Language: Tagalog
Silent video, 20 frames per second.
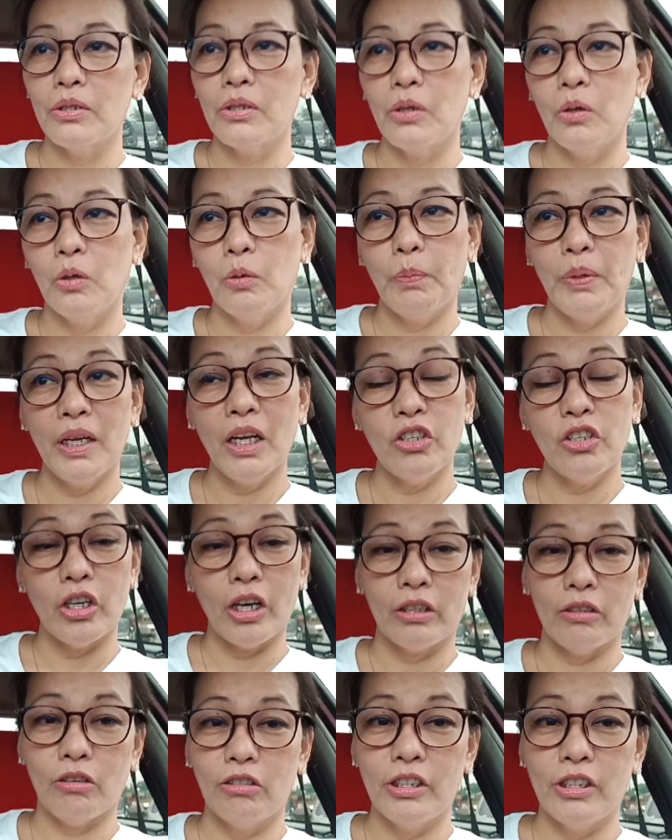So,
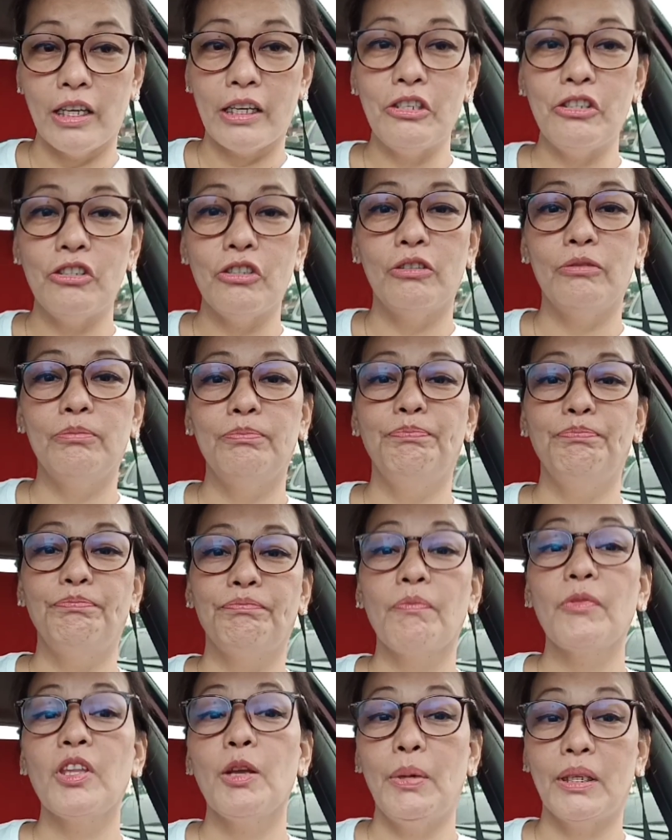pinacheck ko na rin yung
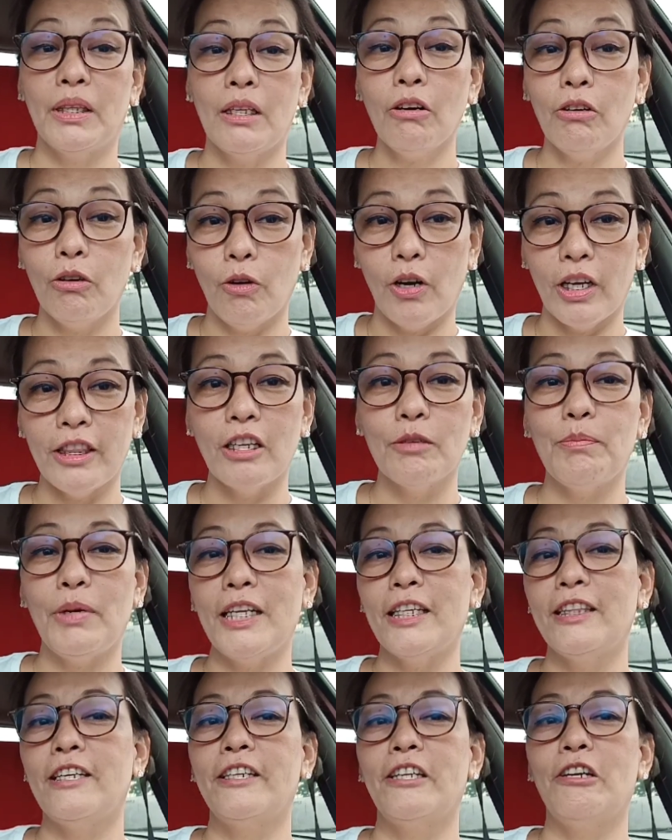mata ko at
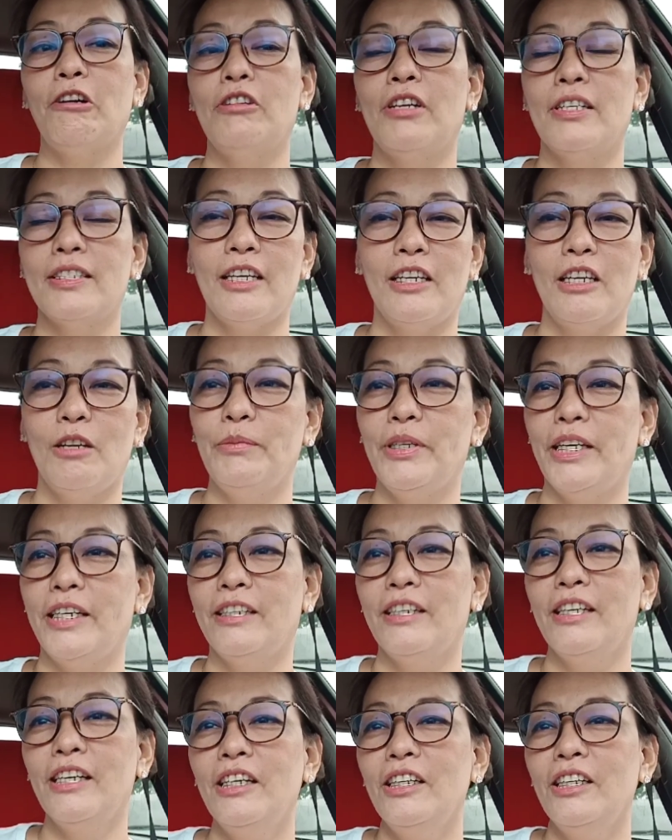nagpalit na rin ako ng salamin.